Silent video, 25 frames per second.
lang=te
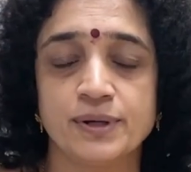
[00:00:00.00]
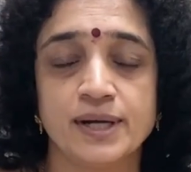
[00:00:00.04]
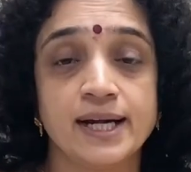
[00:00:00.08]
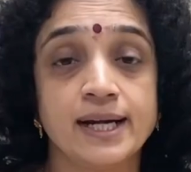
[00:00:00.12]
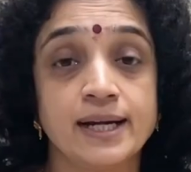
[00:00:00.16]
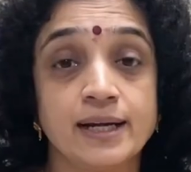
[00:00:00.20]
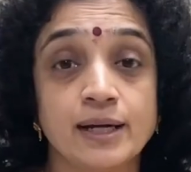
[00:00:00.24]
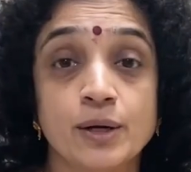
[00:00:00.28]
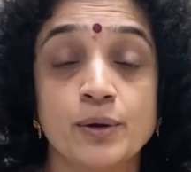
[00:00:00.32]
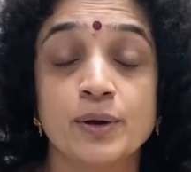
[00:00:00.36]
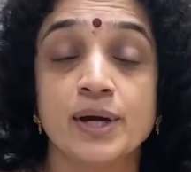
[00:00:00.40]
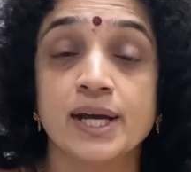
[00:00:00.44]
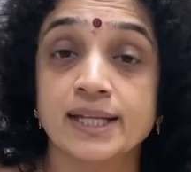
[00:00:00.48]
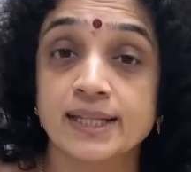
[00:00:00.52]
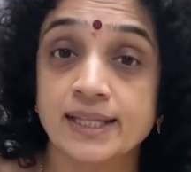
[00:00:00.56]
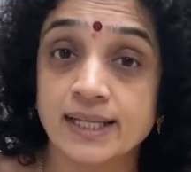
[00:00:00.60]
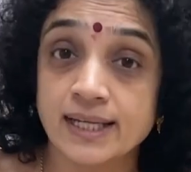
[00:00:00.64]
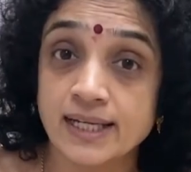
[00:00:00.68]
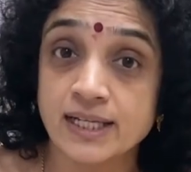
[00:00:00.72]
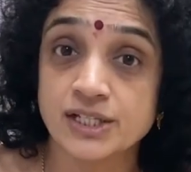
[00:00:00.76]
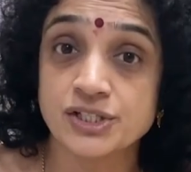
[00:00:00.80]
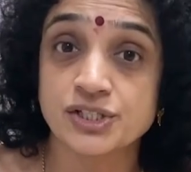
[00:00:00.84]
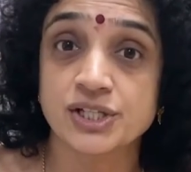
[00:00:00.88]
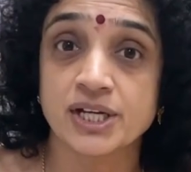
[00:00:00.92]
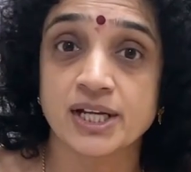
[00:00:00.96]
ఇంట్లో
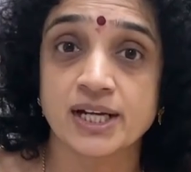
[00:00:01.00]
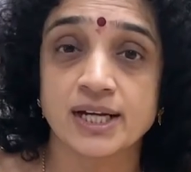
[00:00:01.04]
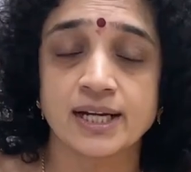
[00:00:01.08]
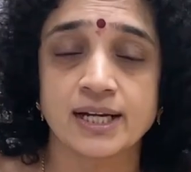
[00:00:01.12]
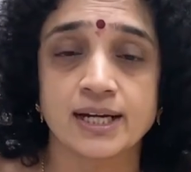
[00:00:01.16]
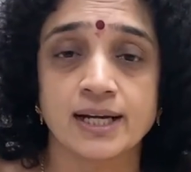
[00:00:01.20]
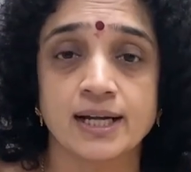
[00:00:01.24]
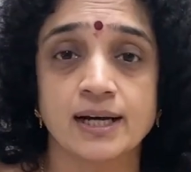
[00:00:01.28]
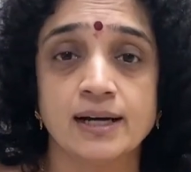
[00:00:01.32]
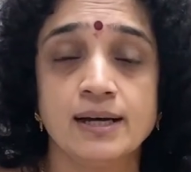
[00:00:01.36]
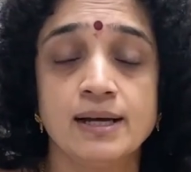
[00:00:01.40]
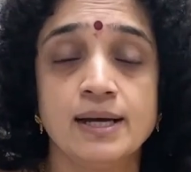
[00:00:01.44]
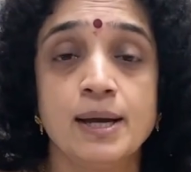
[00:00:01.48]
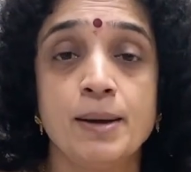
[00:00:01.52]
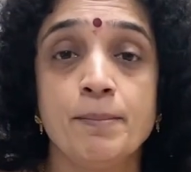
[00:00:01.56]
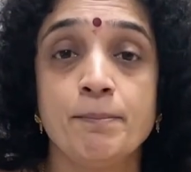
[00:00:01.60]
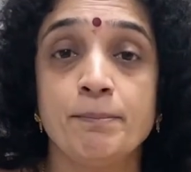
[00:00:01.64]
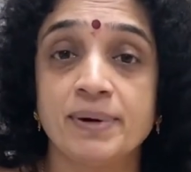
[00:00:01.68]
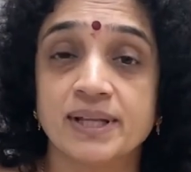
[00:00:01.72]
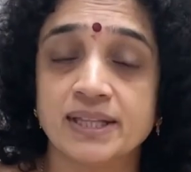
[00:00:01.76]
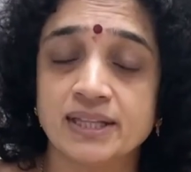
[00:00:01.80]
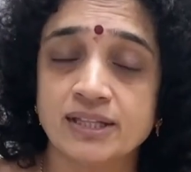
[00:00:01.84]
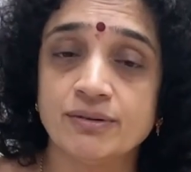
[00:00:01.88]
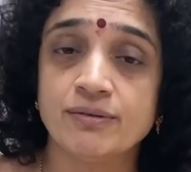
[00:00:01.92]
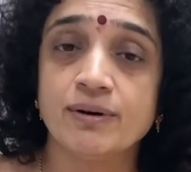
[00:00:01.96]
ఏదైనా జరిగినా
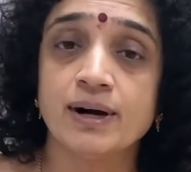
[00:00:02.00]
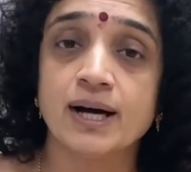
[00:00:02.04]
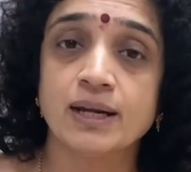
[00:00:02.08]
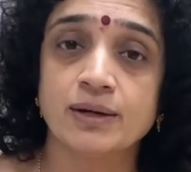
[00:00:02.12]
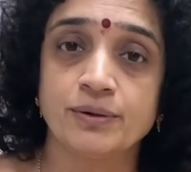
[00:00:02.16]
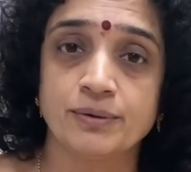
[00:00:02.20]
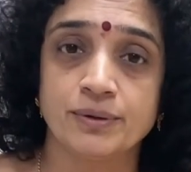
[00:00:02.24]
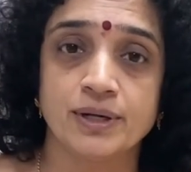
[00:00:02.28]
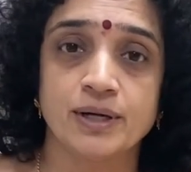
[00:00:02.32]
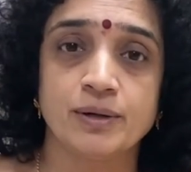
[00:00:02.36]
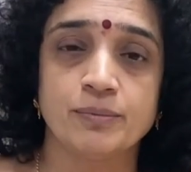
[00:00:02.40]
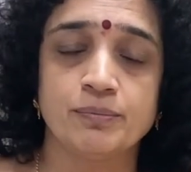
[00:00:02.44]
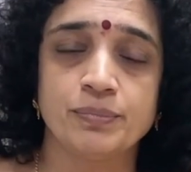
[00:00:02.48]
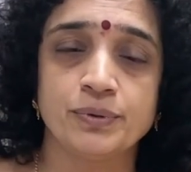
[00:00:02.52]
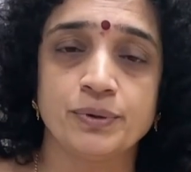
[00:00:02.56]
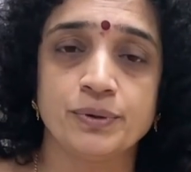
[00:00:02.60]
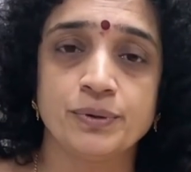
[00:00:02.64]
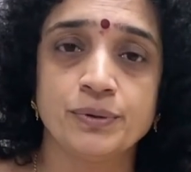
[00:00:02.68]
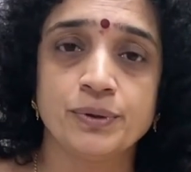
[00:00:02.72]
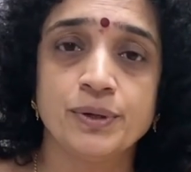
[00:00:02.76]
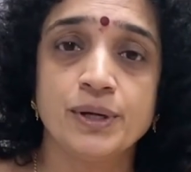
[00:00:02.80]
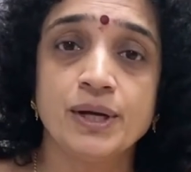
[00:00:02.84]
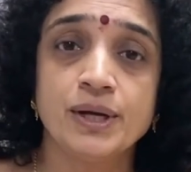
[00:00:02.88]
పెద్దవాళ్ళు ఉన్నప్పుడు